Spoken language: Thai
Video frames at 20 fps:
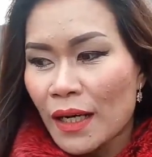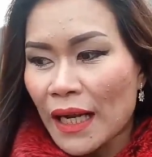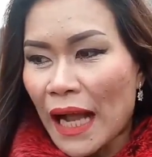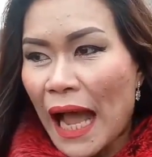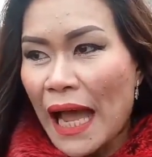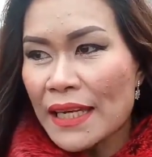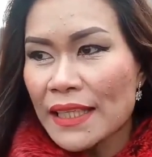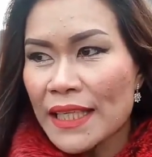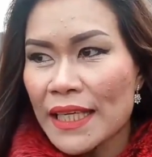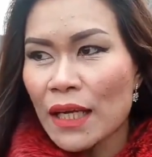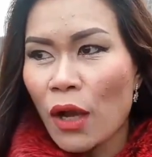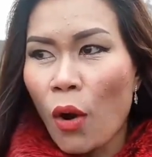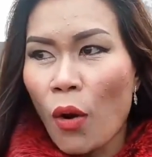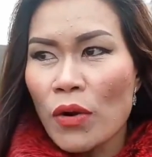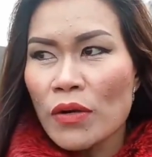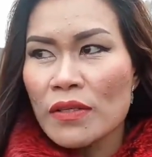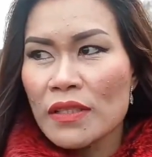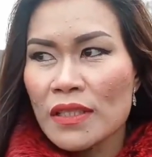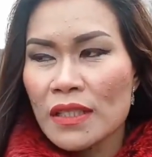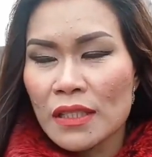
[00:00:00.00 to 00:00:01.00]
การที่ค
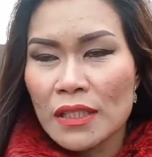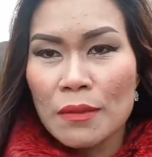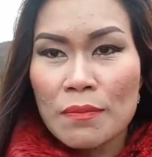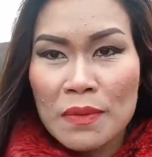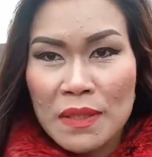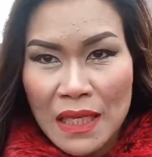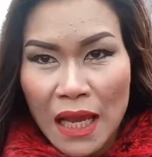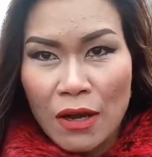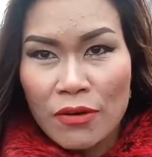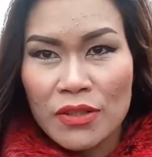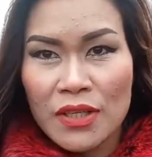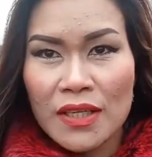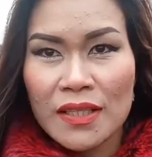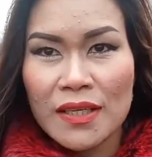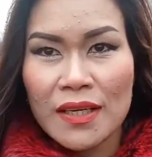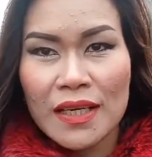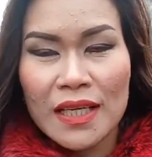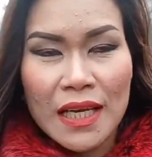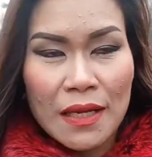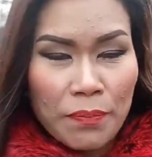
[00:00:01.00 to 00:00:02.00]
นซึมเศร้า
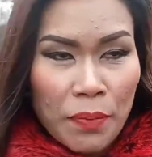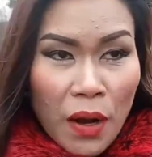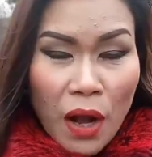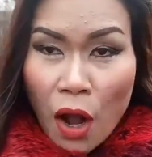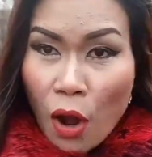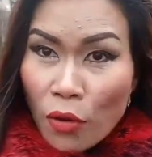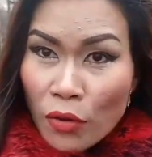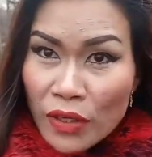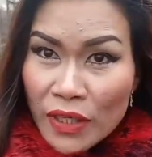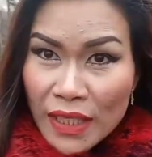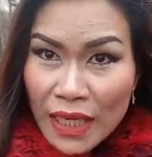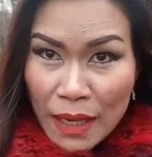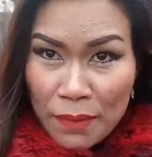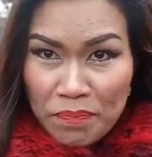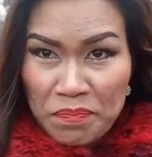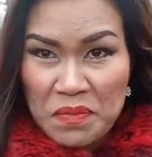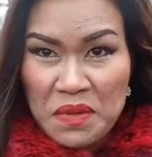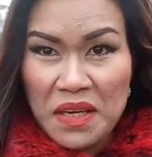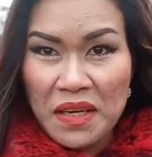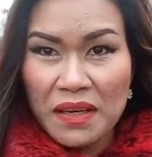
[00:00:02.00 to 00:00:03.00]
เยอะๆเนี่ยเพราะเขาเก็บ
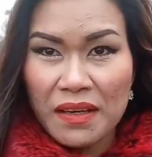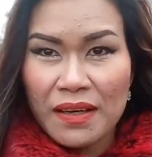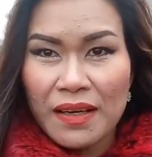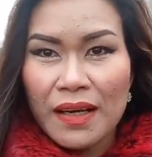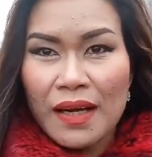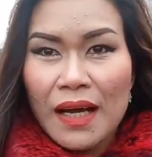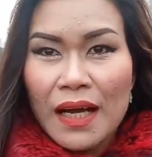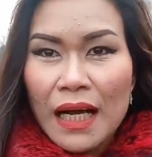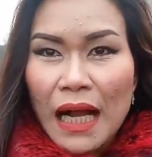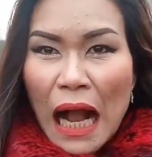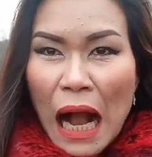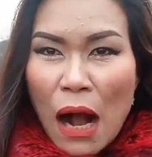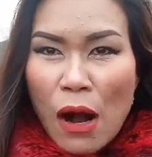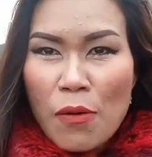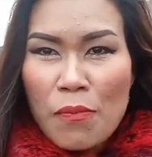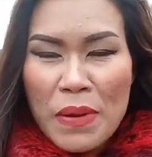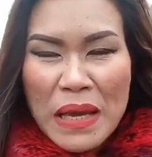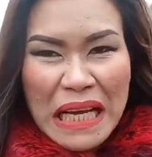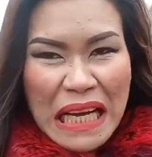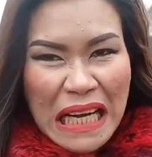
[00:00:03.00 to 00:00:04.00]
เยอะ เขา
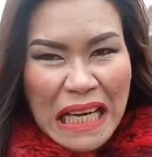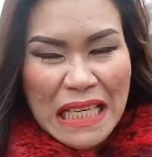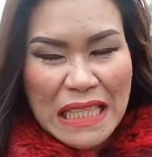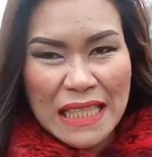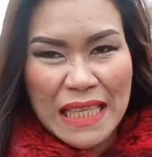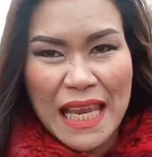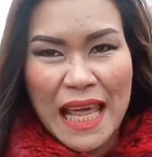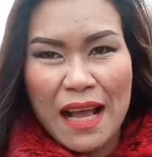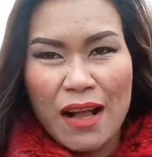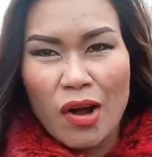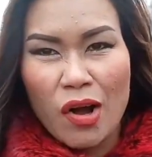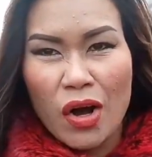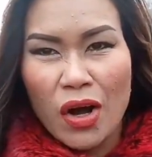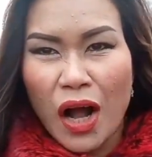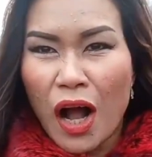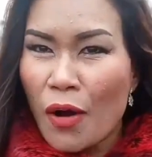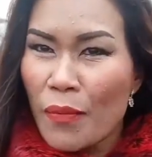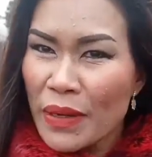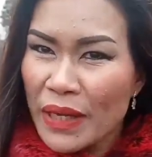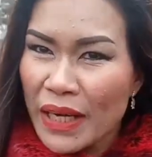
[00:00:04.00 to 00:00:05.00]
ไม่เคยแสดงออก
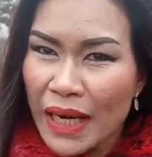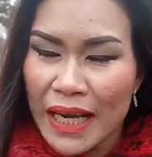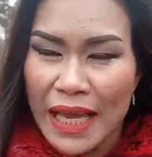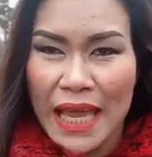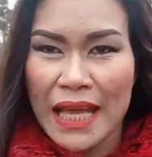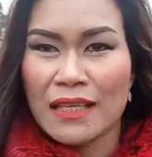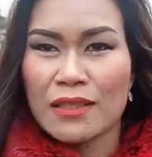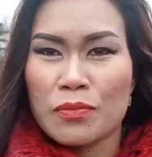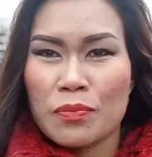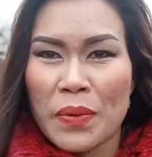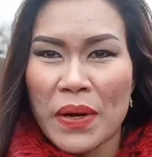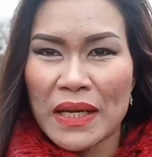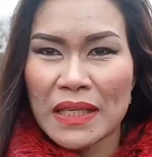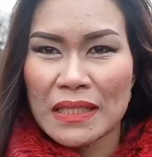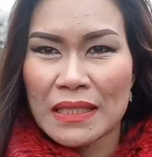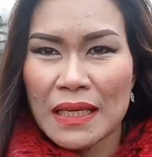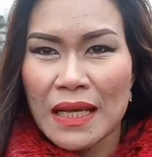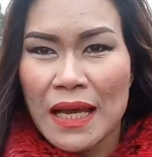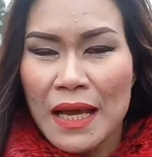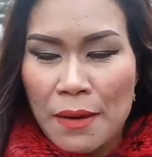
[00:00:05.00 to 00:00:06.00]
เขาไม่เคยเอ็กซ์เพรส
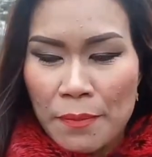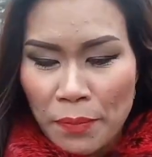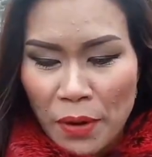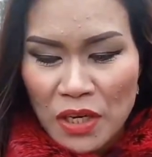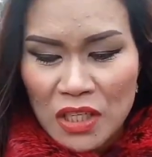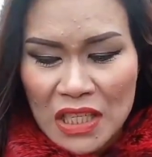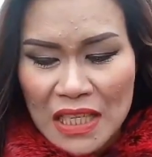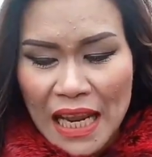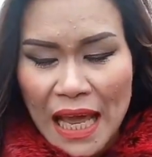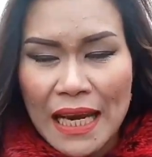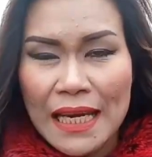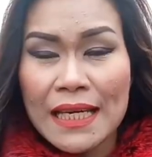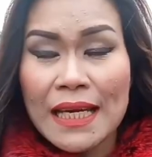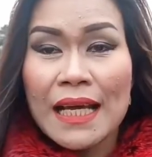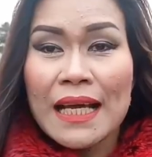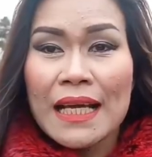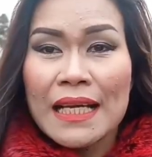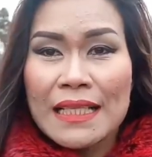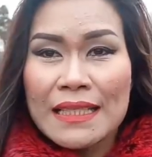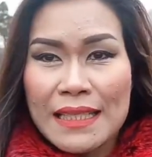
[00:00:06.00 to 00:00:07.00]
เพราะฉะนั้น
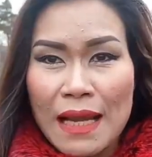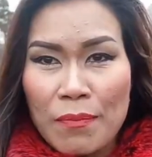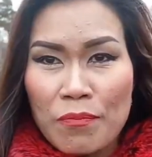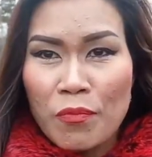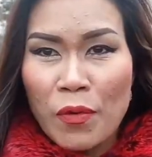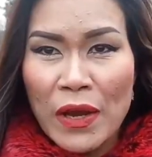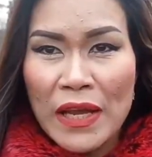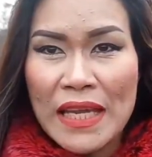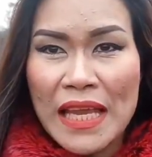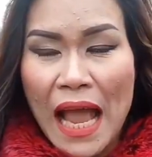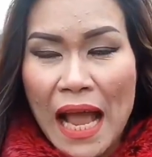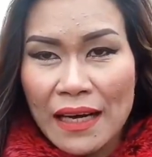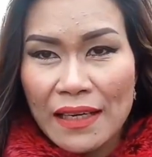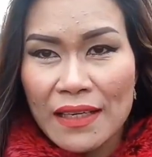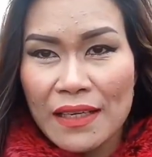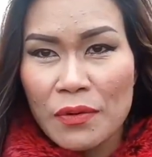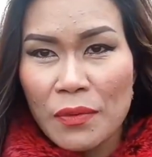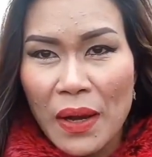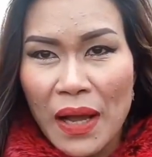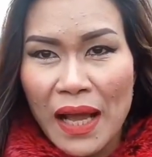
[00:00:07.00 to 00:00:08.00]
จำไว้อย่างห
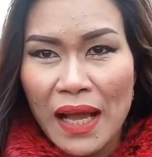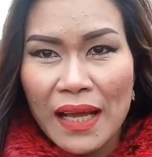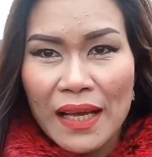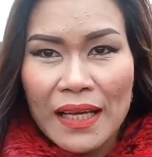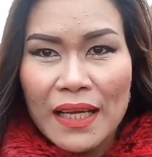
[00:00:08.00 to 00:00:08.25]
นึ่งว่า